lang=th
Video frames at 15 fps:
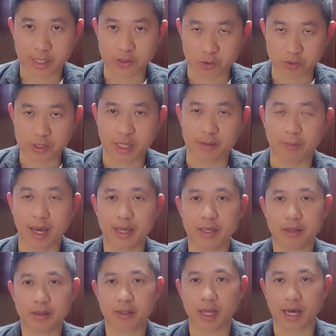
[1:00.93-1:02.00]
2404ไหม
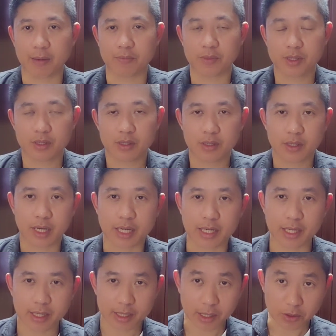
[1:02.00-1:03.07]
นะครับคราว
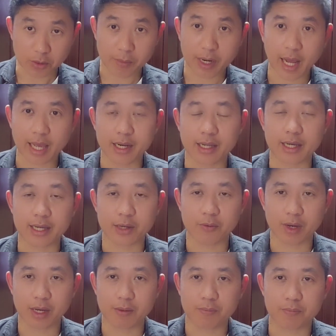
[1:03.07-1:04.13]
นี้เราต้องมาไล่เรียน
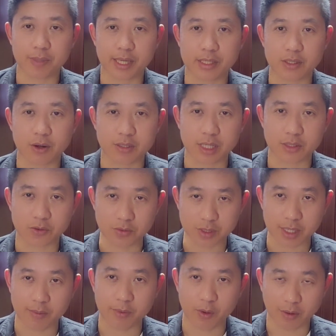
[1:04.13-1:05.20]
นะว่าปี
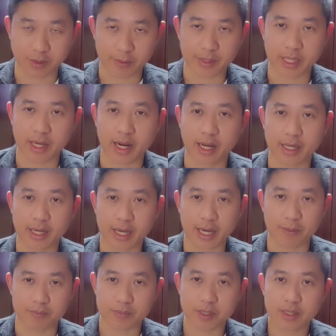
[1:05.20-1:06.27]
2404 มีความสำคัญอย่างไร
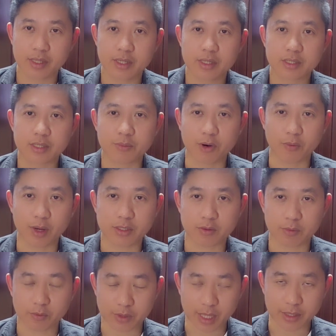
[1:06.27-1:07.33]
นะครับต้องบอกว่า
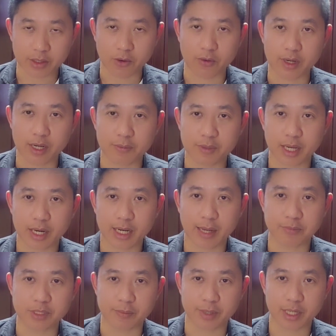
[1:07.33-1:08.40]
สมเด็จพระจันโตนะครับ ท่าน
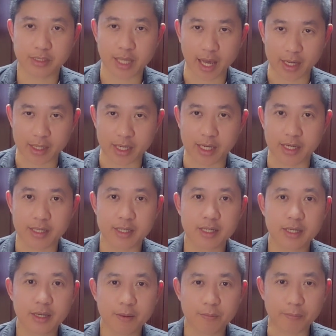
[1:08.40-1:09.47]
รับสมณศักดิ์เนี่ย
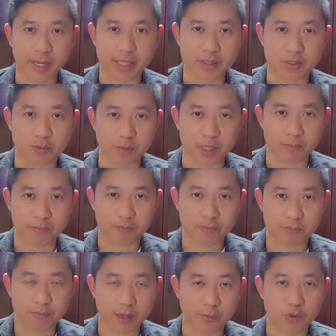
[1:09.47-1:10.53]
เป็นสมเด็จ
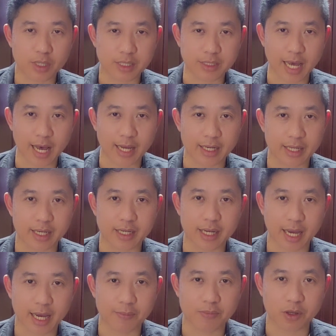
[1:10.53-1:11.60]
พระพุทธจารย์เนี่ย
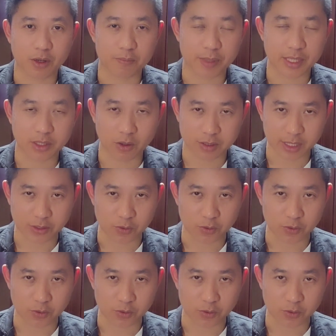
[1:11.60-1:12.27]
นะครับตอนปี